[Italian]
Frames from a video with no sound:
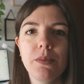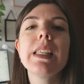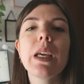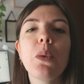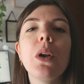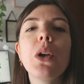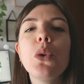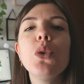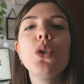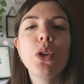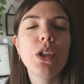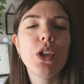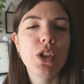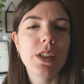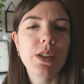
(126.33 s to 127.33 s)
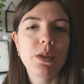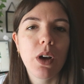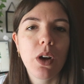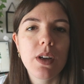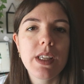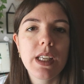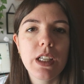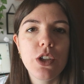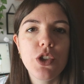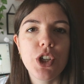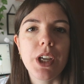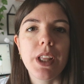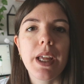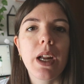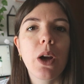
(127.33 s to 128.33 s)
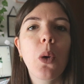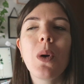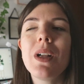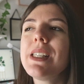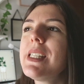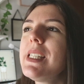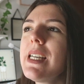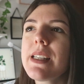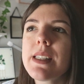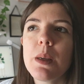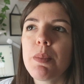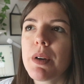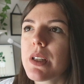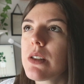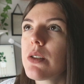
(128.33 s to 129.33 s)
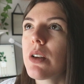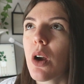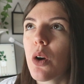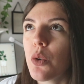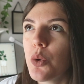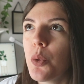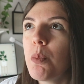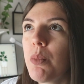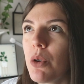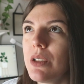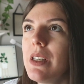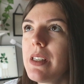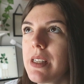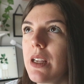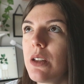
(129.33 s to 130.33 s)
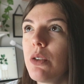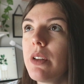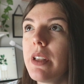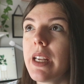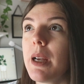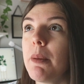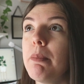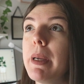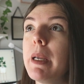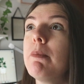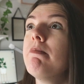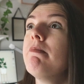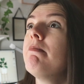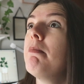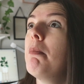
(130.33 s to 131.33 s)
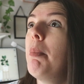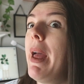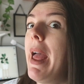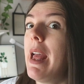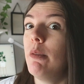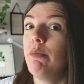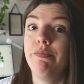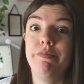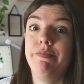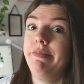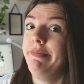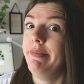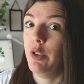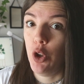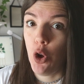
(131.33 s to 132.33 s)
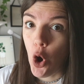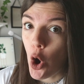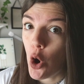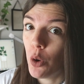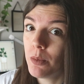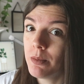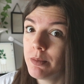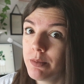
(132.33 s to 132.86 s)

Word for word: Se qualcuno dicesse una cosa del genere, qualsiasi persona con un po' di senno direbbe beh, eh, no.